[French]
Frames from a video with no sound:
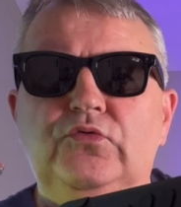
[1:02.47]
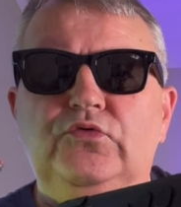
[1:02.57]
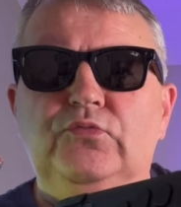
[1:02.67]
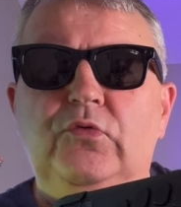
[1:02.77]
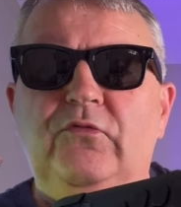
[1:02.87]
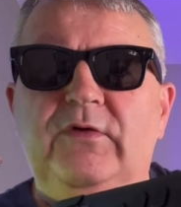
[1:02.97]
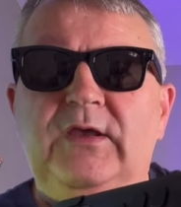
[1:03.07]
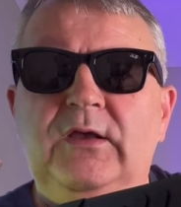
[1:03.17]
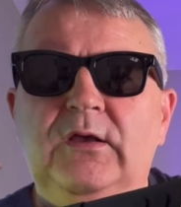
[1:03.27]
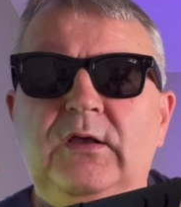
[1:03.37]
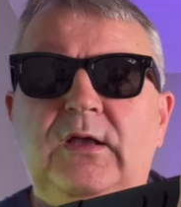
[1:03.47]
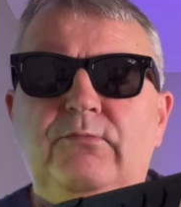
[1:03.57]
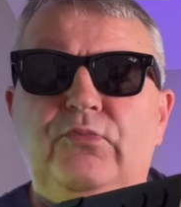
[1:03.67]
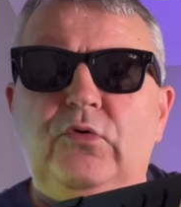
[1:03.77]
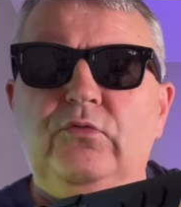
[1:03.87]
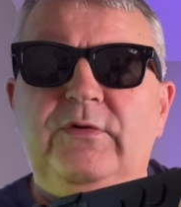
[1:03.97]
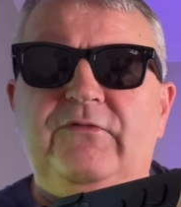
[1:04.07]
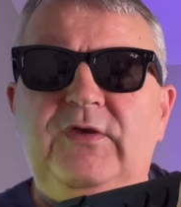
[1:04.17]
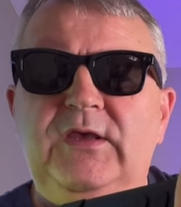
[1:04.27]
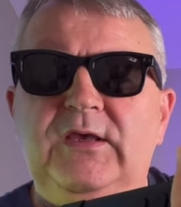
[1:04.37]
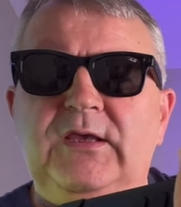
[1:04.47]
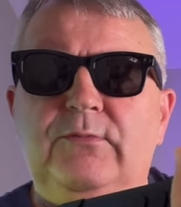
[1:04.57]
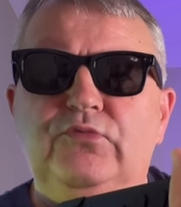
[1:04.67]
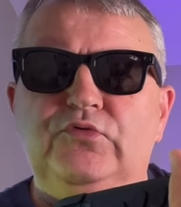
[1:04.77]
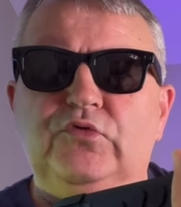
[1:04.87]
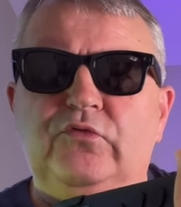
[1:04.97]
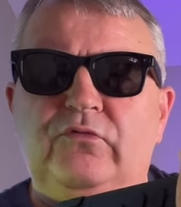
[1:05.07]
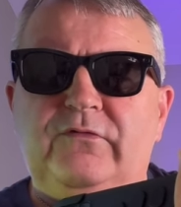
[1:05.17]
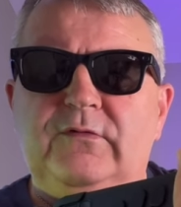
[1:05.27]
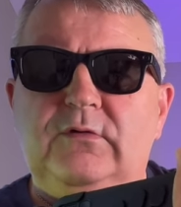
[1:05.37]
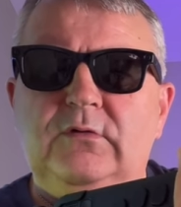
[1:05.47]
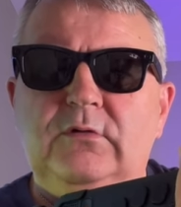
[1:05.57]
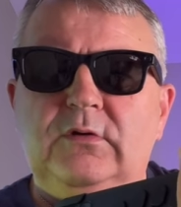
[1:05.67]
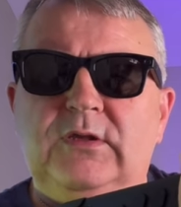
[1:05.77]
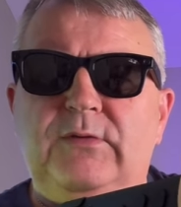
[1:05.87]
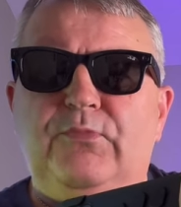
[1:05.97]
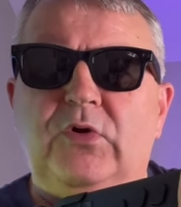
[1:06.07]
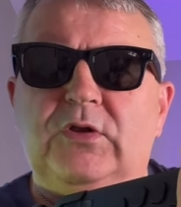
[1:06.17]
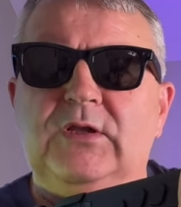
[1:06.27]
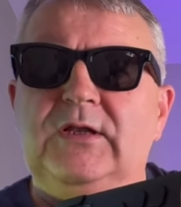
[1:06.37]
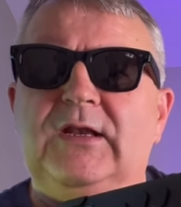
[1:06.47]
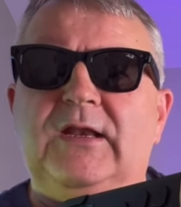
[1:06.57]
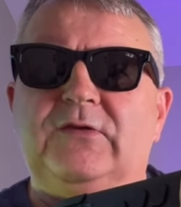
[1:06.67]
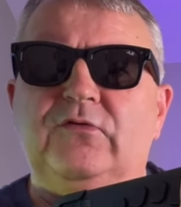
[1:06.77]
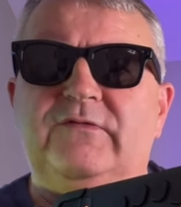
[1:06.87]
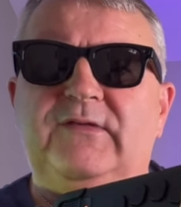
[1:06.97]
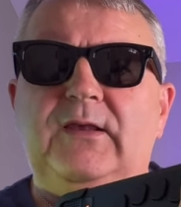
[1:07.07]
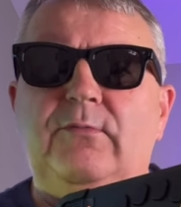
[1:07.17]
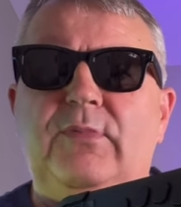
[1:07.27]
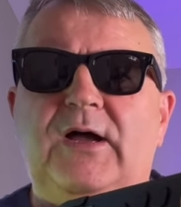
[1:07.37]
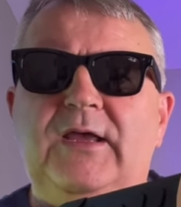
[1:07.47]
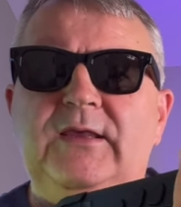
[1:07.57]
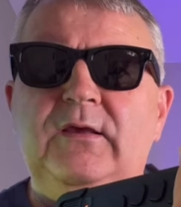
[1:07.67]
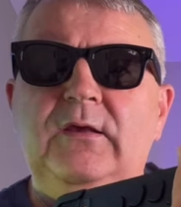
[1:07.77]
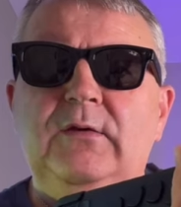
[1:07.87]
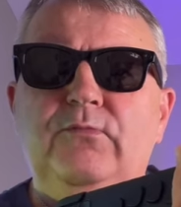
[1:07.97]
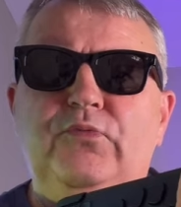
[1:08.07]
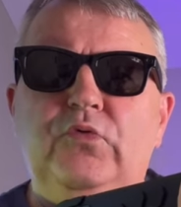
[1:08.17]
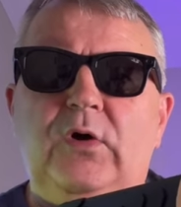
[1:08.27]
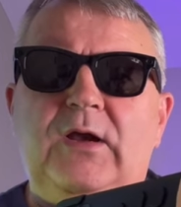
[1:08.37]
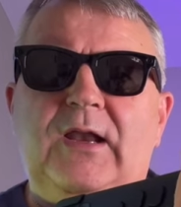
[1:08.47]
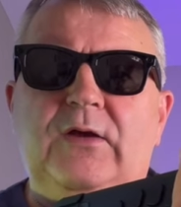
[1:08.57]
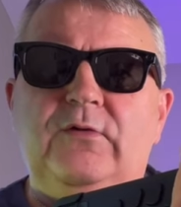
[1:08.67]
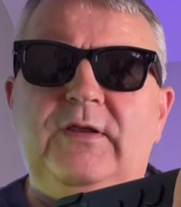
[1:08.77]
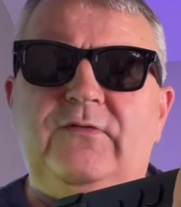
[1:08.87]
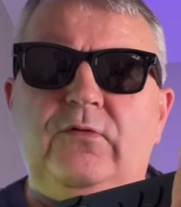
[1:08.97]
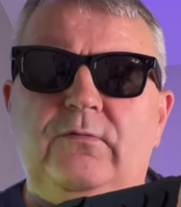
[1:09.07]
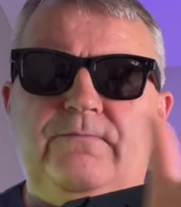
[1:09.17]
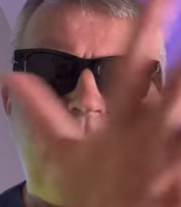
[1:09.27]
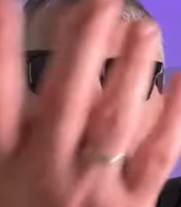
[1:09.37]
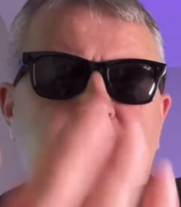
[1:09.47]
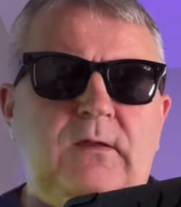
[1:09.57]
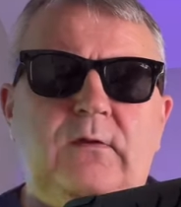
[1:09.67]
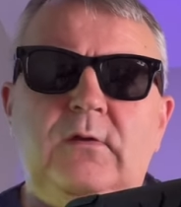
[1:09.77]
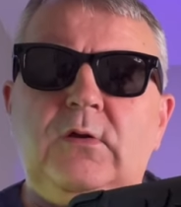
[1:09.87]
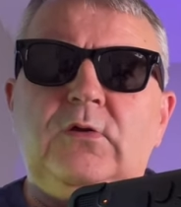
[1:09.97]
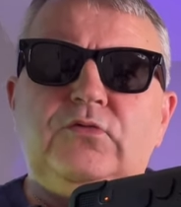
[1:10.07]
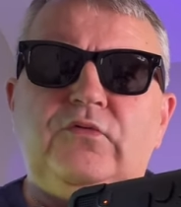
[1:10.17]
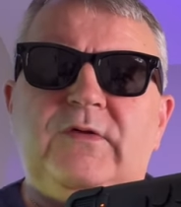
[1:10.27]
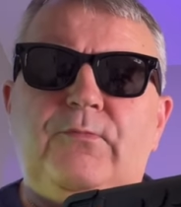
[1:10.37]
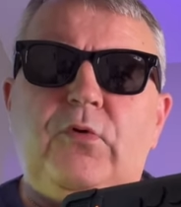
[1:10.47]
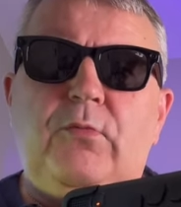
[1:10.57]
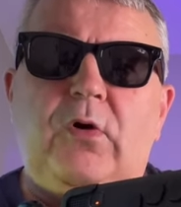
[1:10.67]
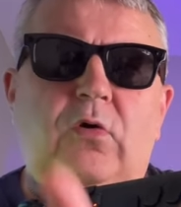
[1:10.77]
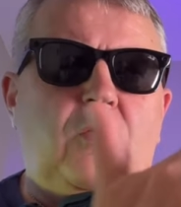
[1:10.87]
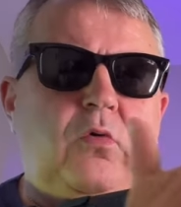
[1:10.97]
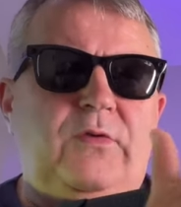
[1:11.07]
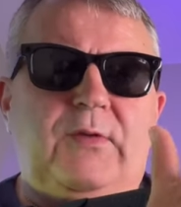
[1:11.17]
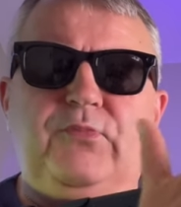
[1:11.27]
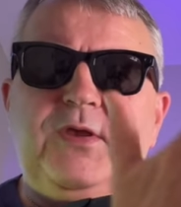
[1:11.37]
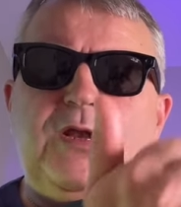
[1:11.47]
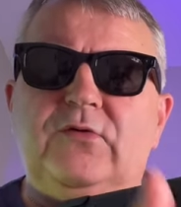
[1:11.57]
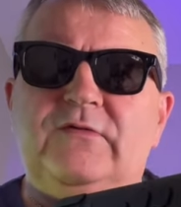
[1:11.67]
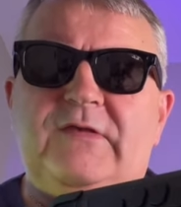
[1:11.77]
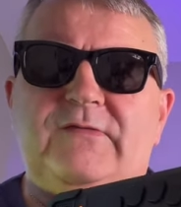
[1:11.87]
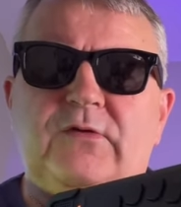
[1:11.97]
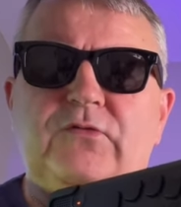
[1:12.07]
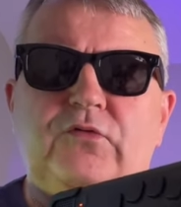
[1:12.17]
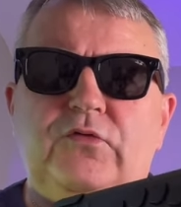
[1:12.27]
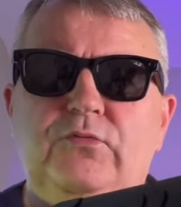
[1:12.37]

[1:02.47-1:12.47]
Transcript: W pour le Wi-Fi et un bouton qui porte la lettre C en braille pour la connexion. Tout simplement, on appuie quelques instants sur ce